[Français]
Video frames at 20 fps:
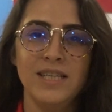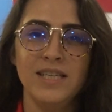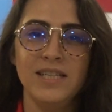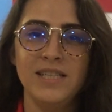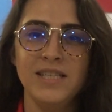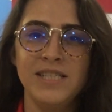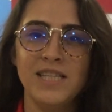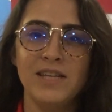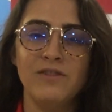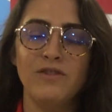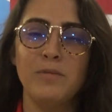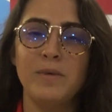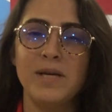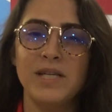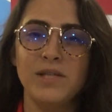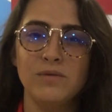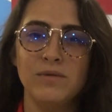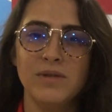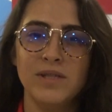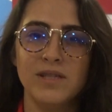Initia
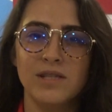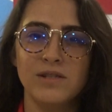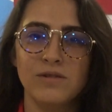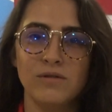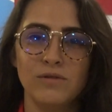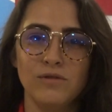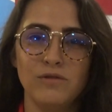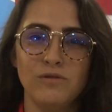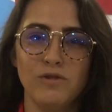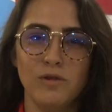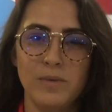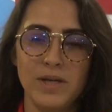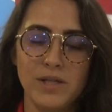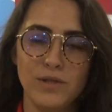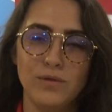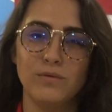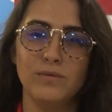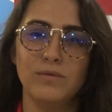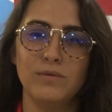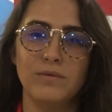Formation est un centre de
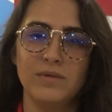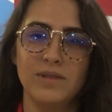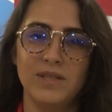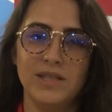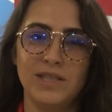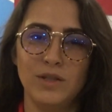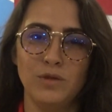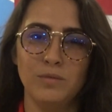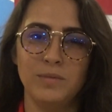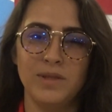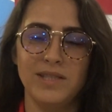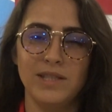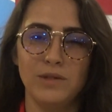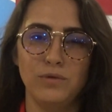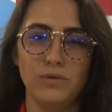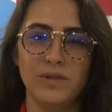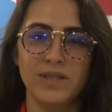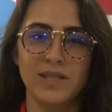formation dédié au métier du